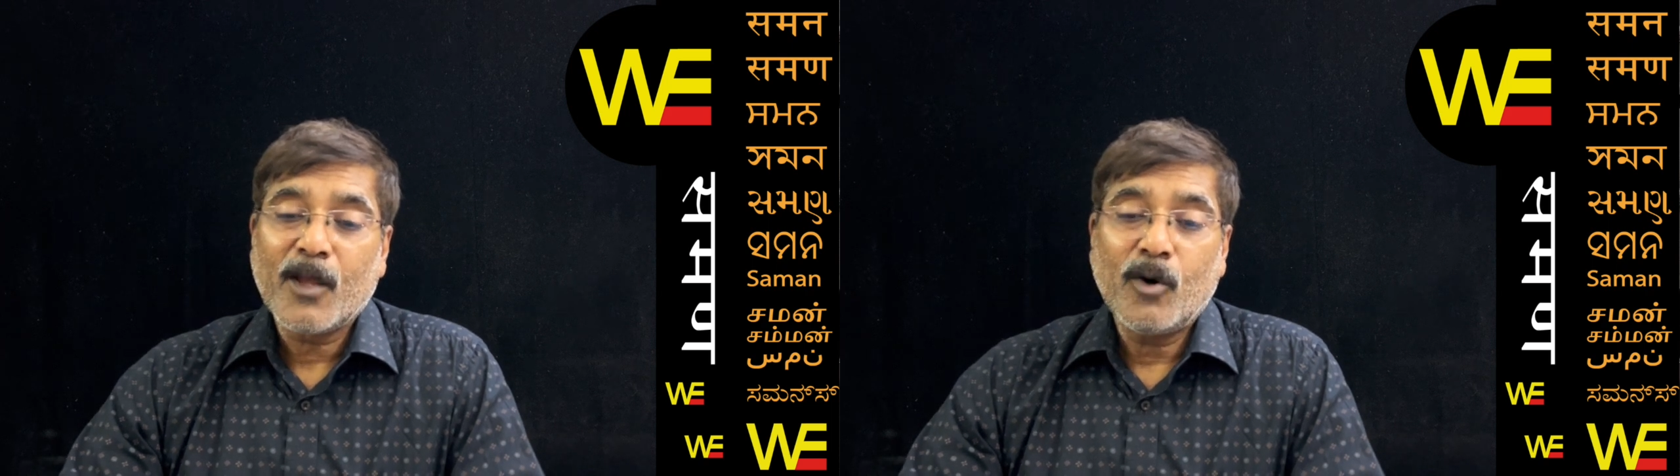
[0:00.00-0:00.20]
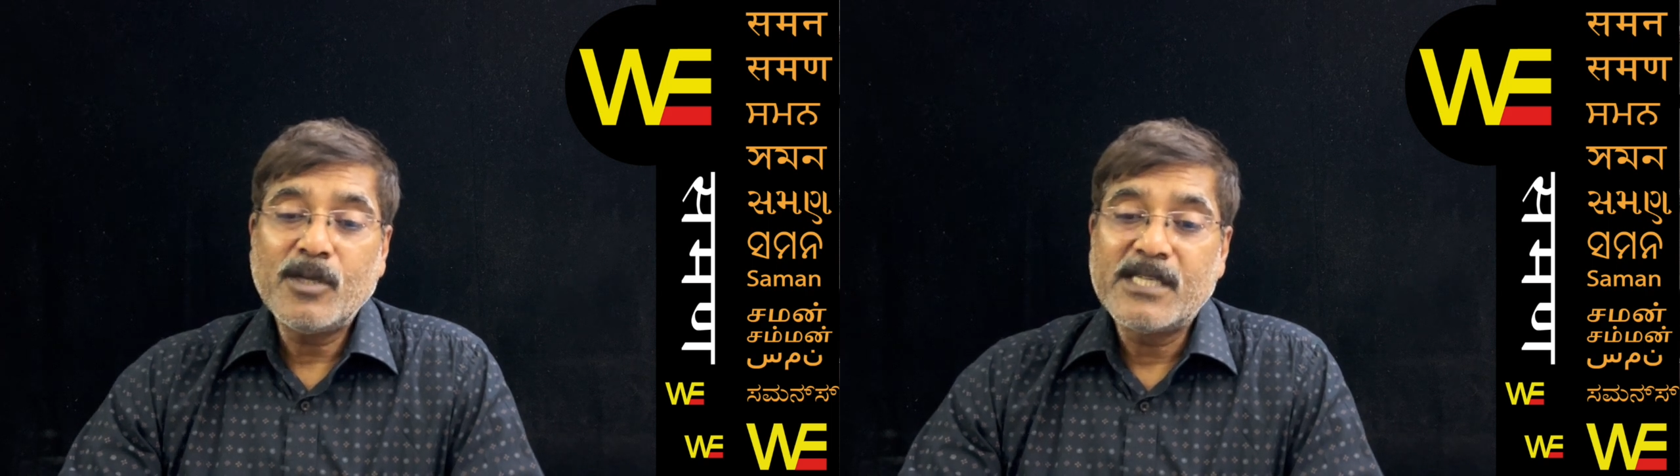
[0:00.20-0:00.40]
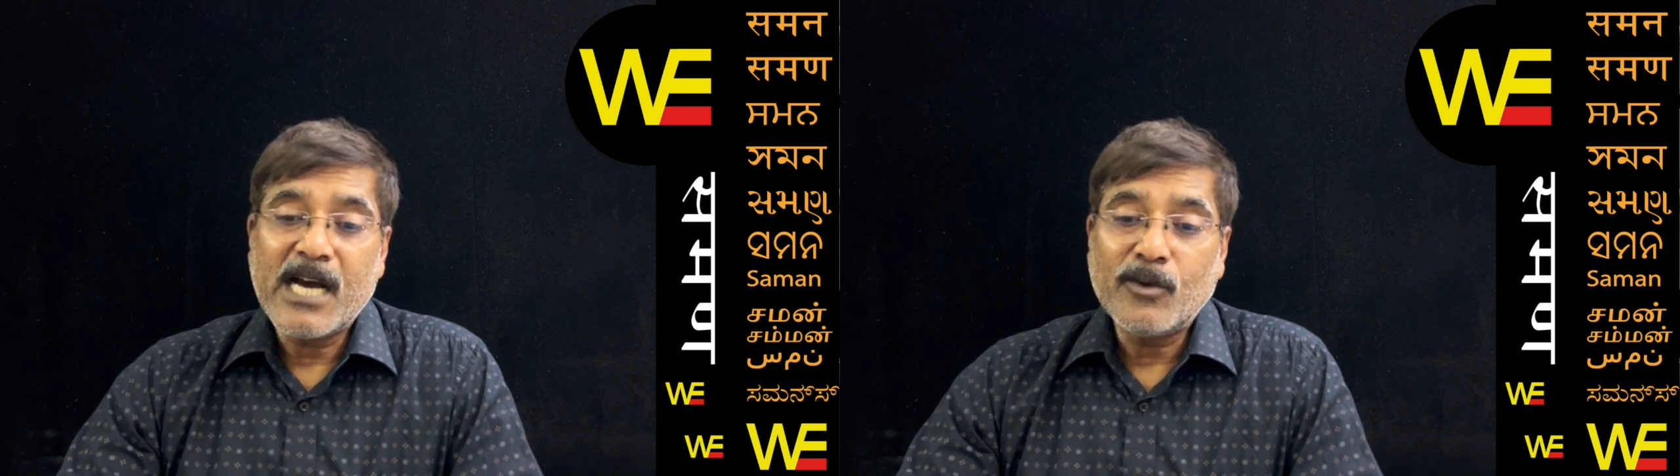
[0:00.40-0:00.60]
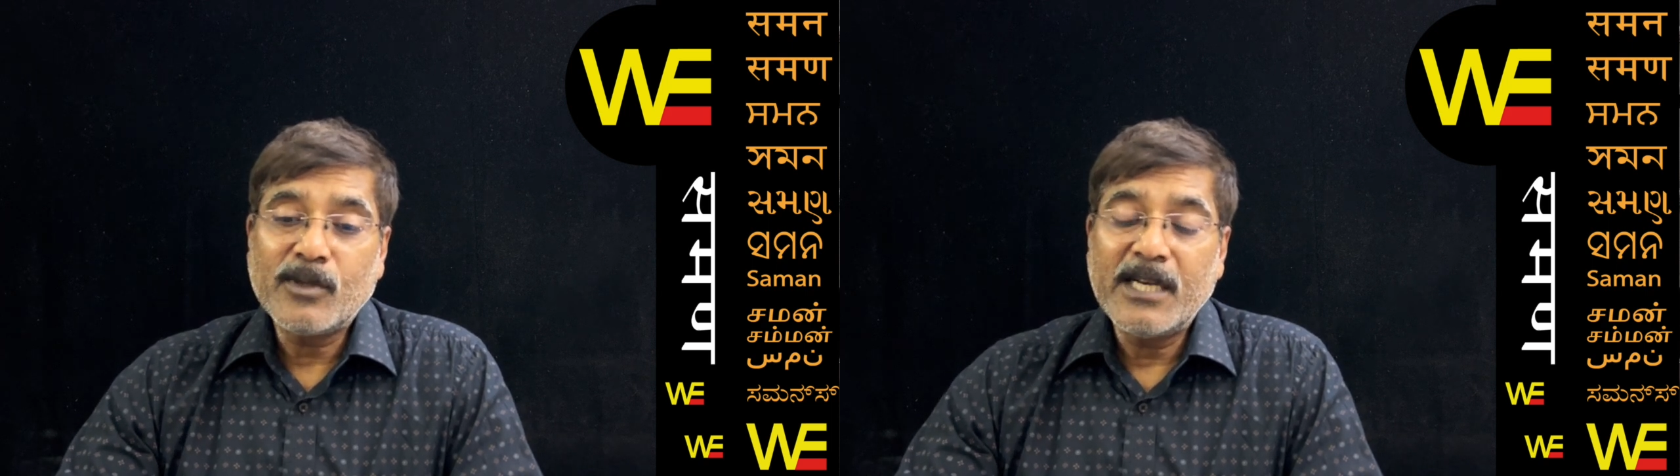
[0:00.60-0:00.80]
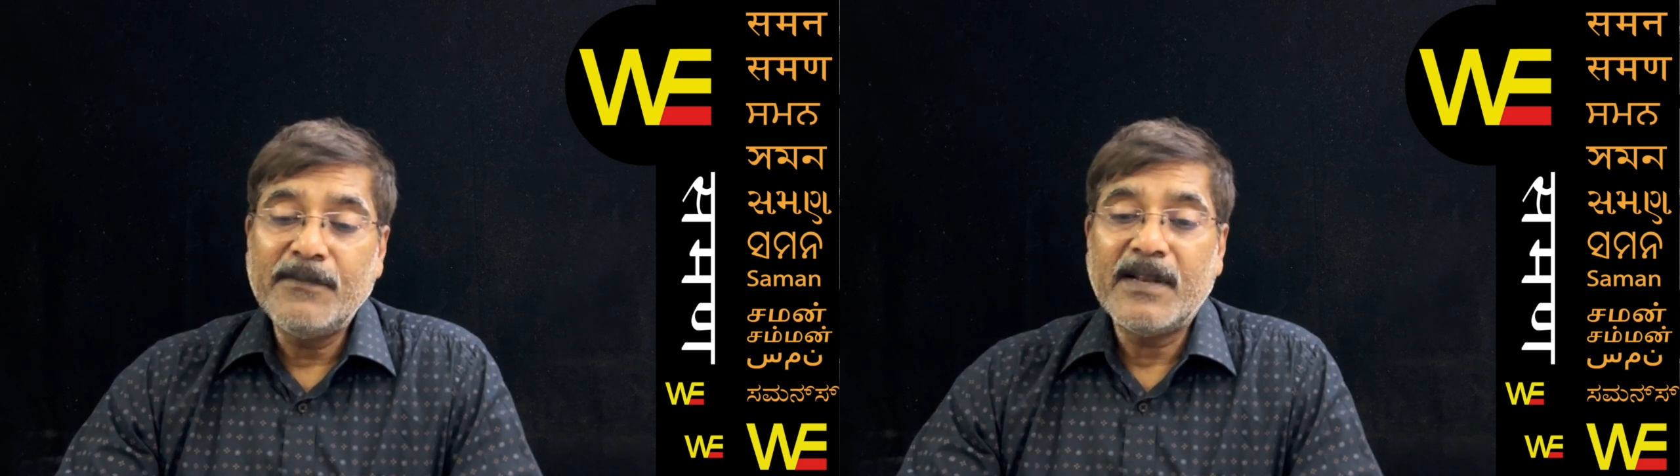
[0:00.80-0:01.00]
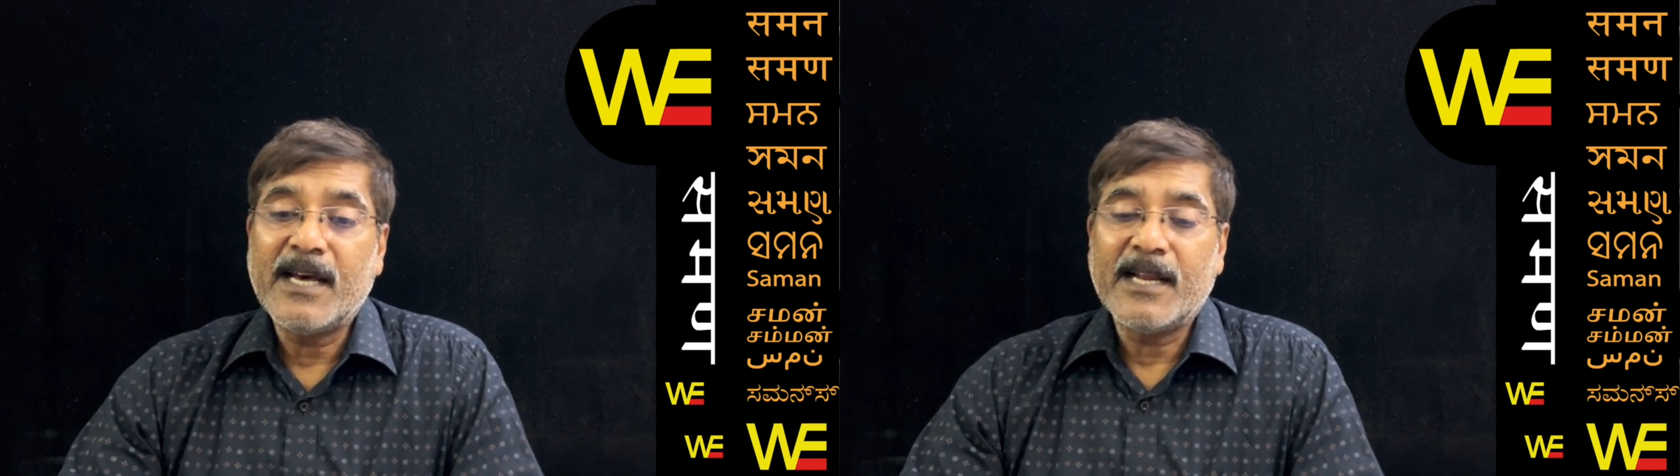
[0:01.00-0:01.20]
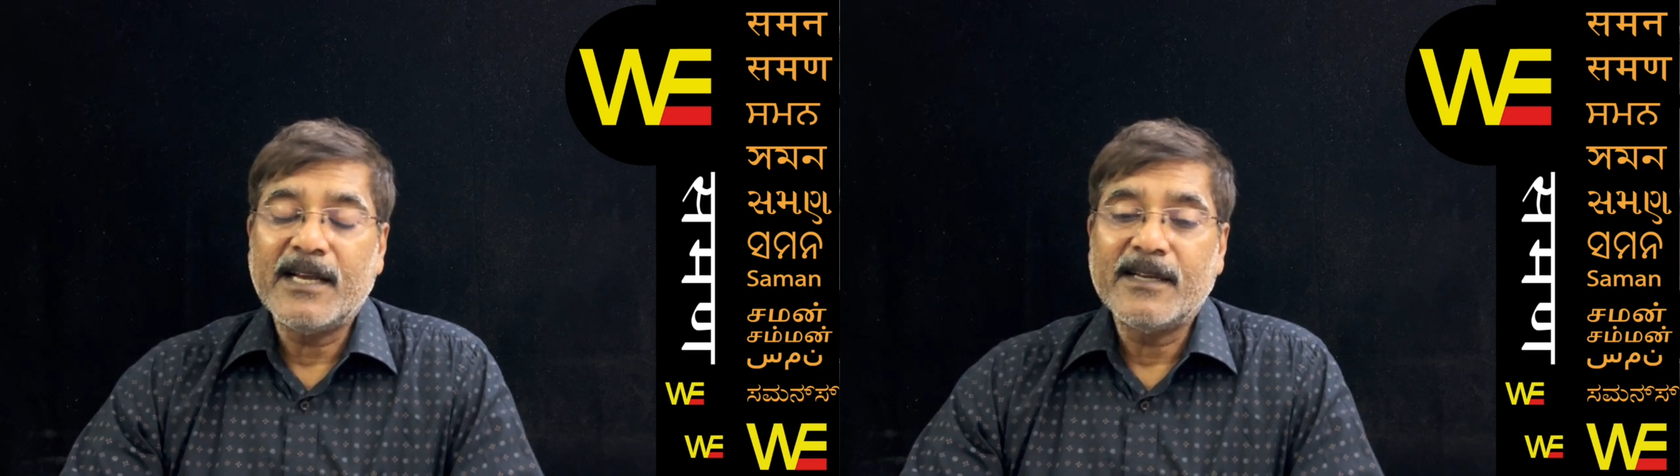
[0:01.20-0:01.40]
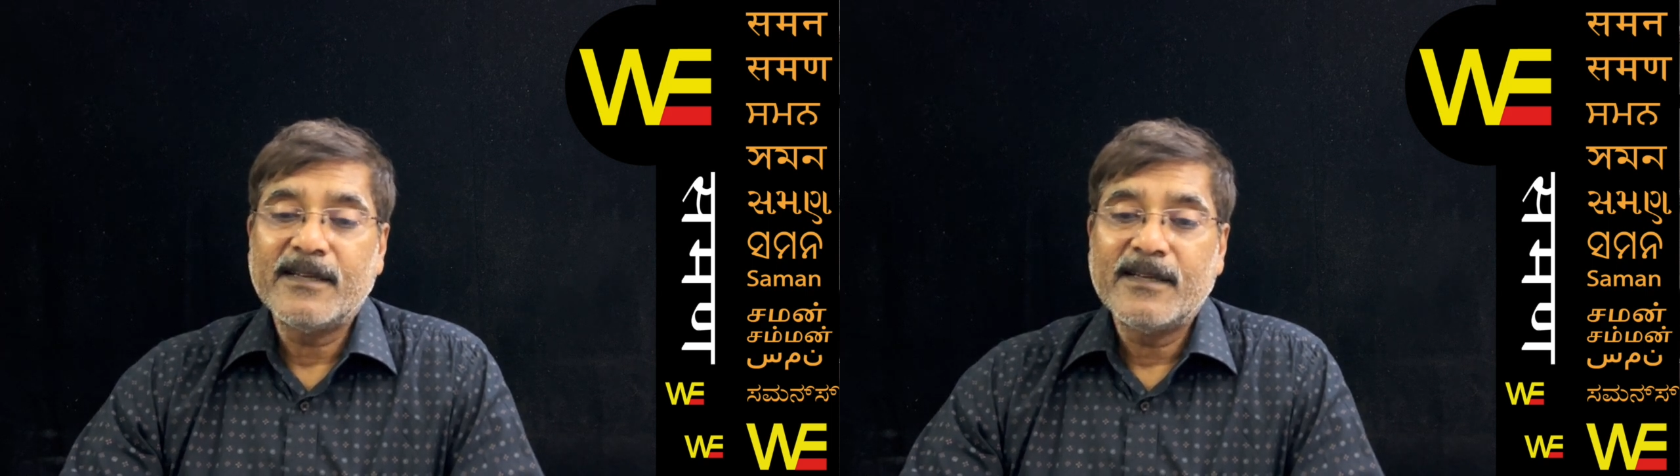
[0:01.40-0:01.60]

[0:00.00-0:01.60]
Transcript: और जागरूकता नहीं फैला रहा है